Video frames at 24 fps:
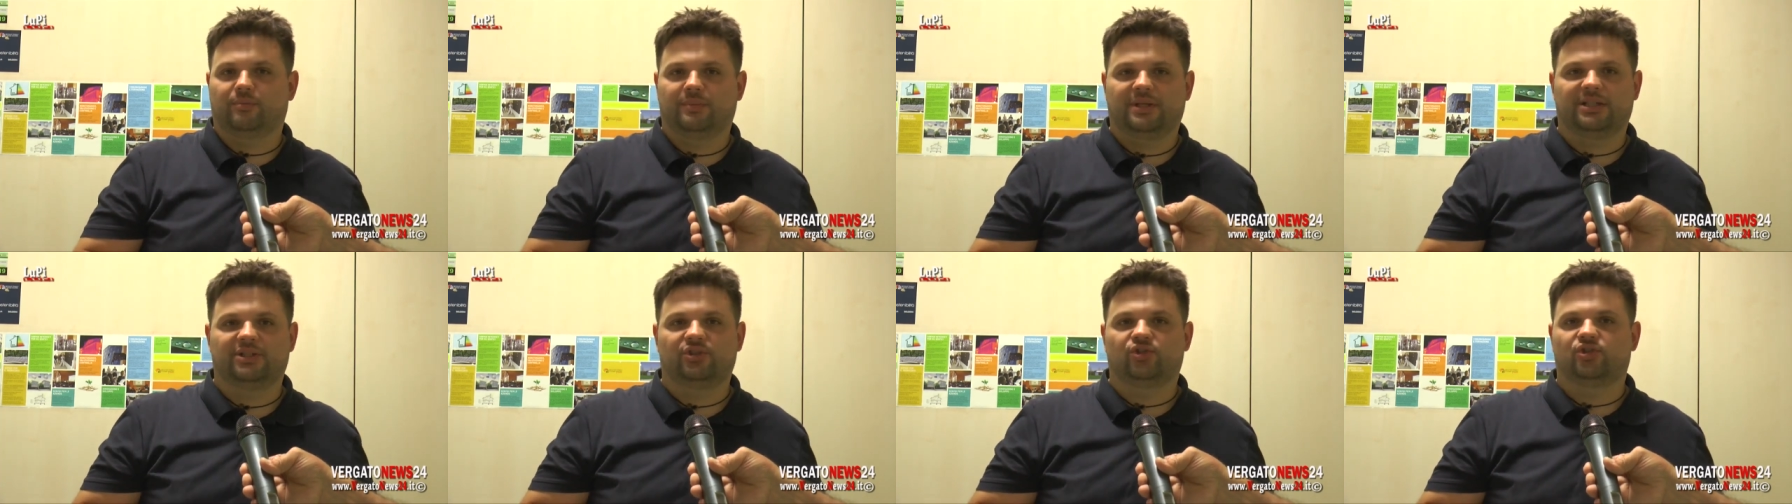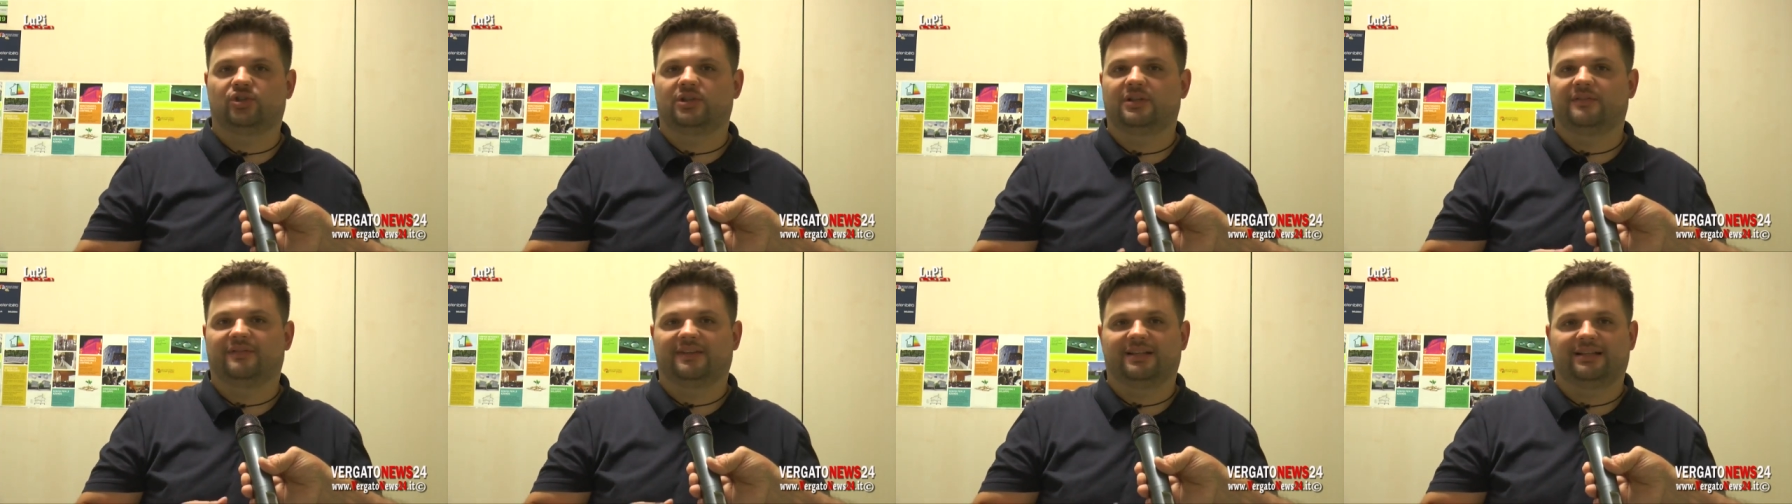i
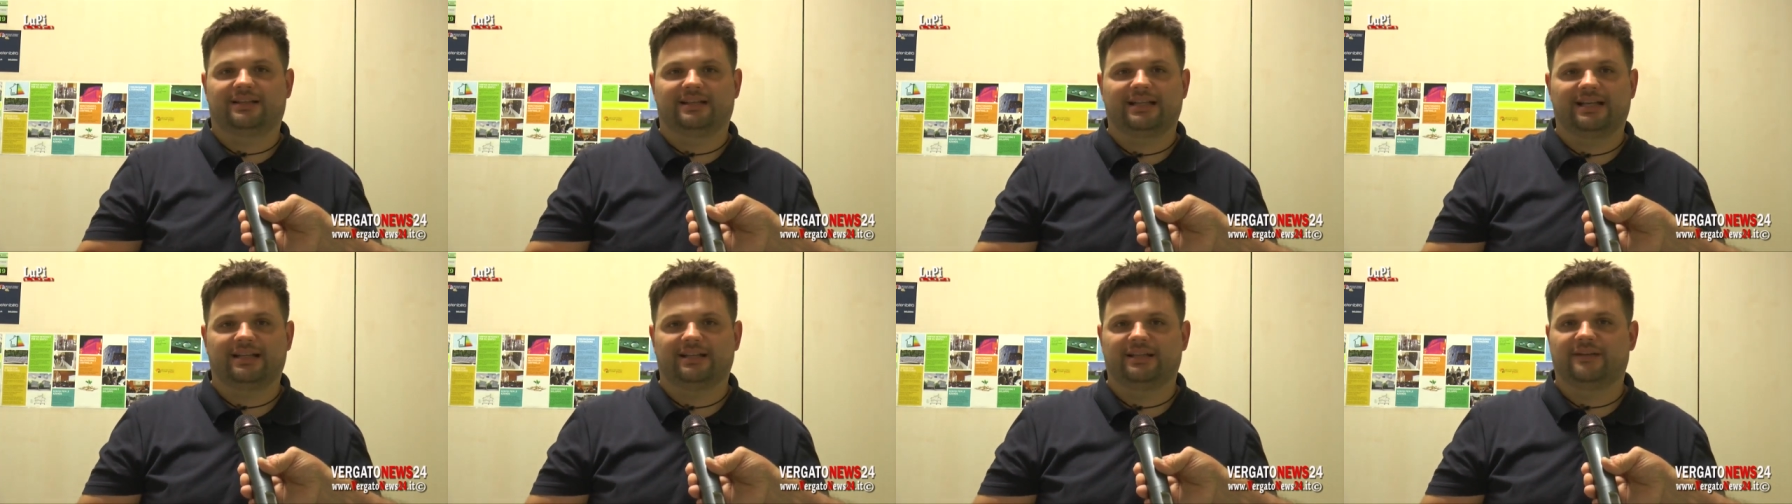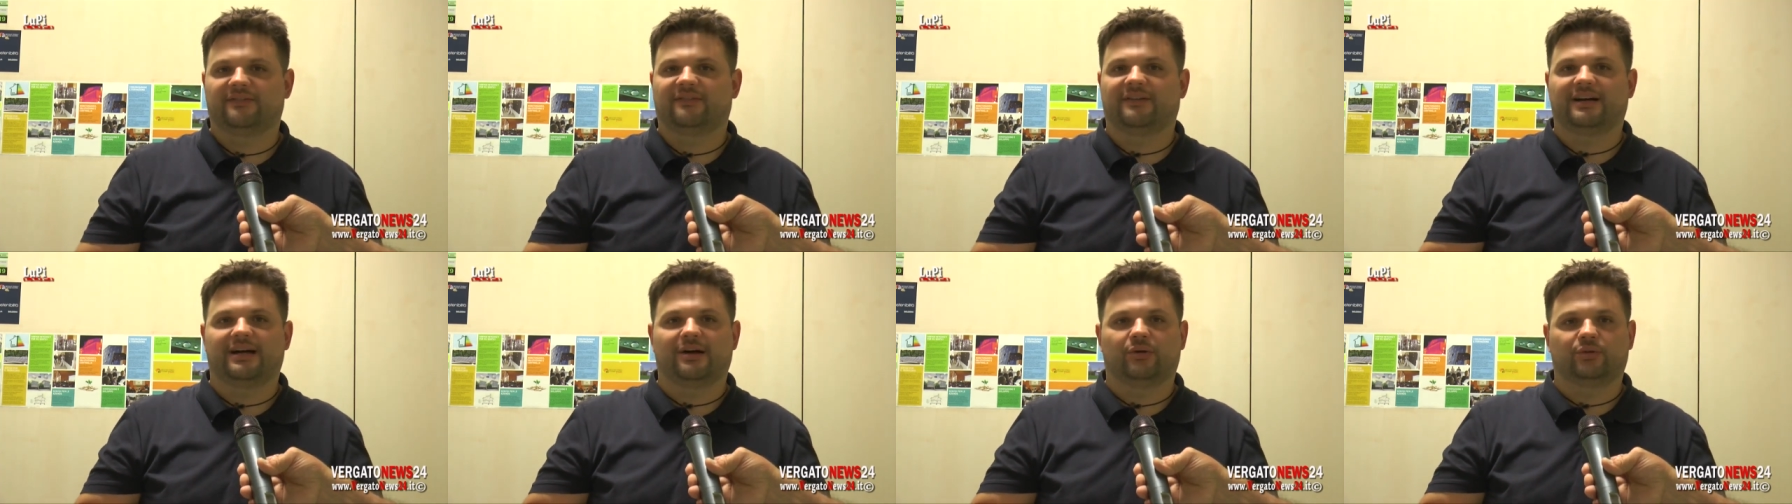medici di vent'anni
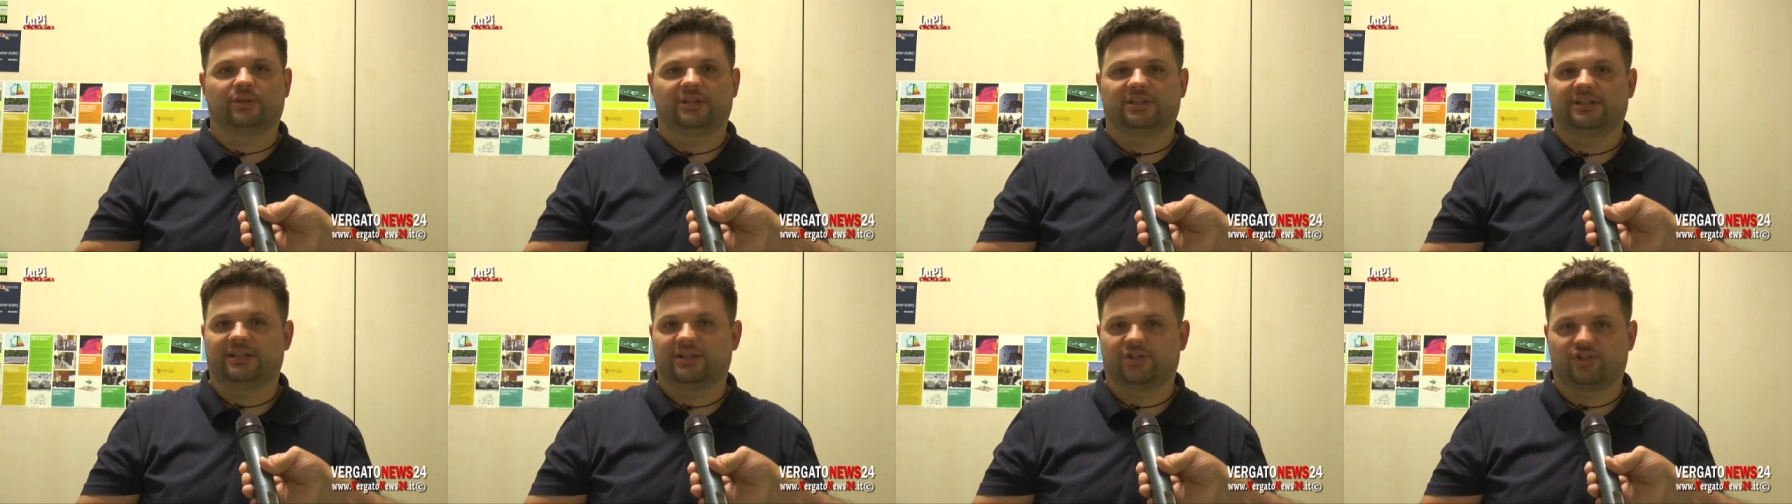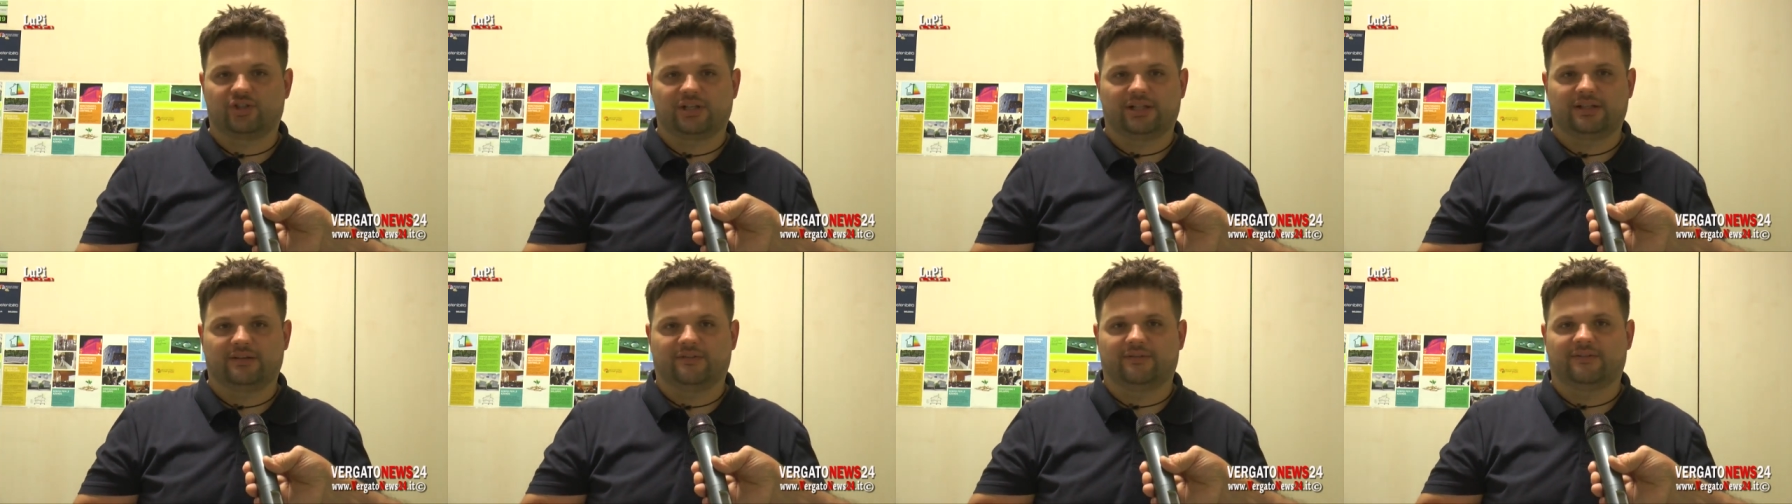fa o di
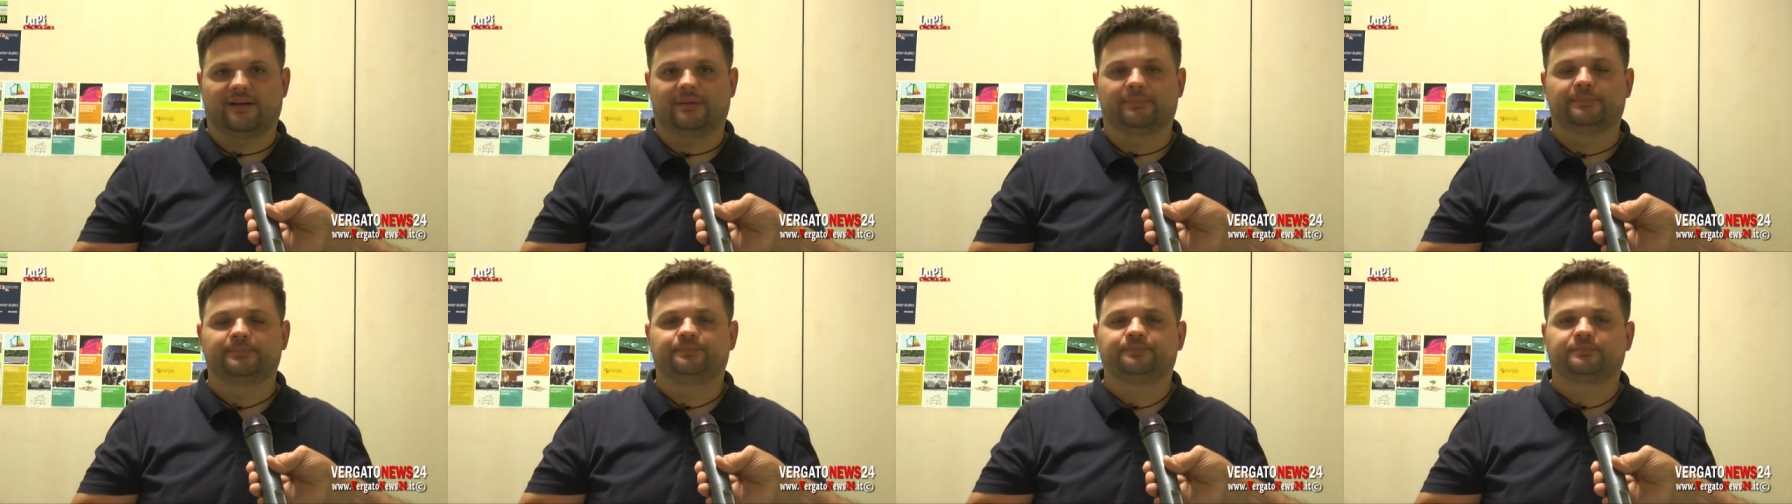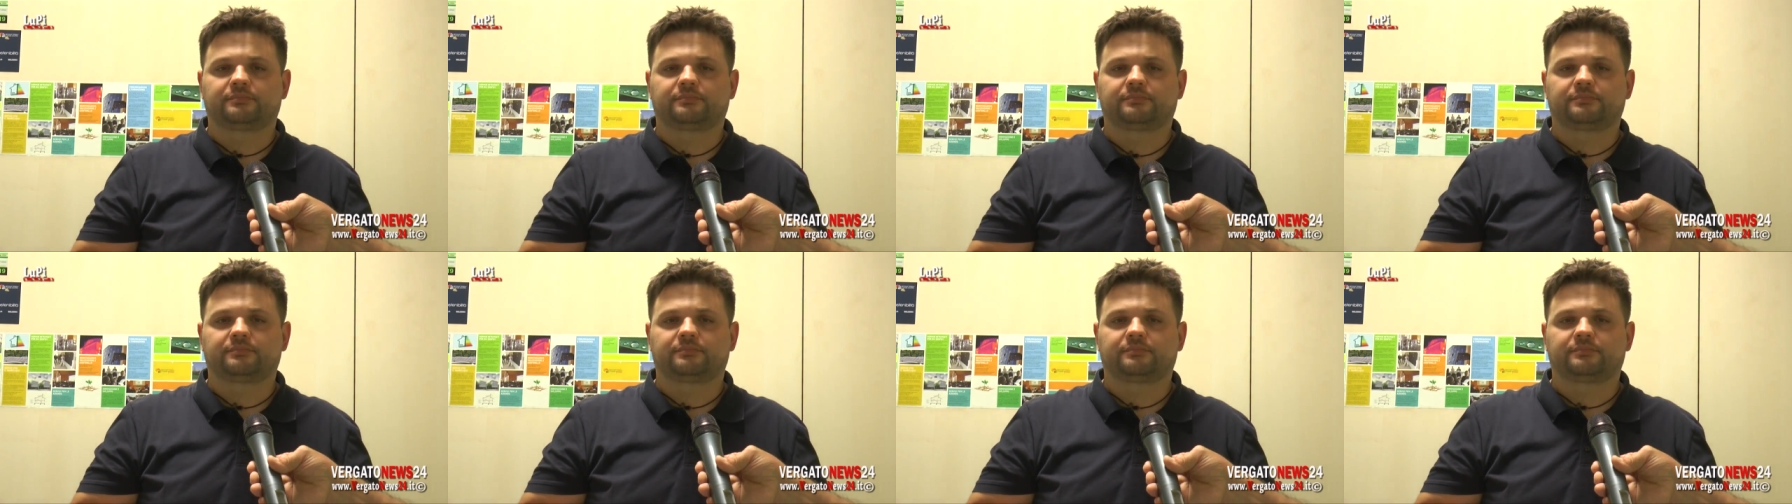dieci anni fa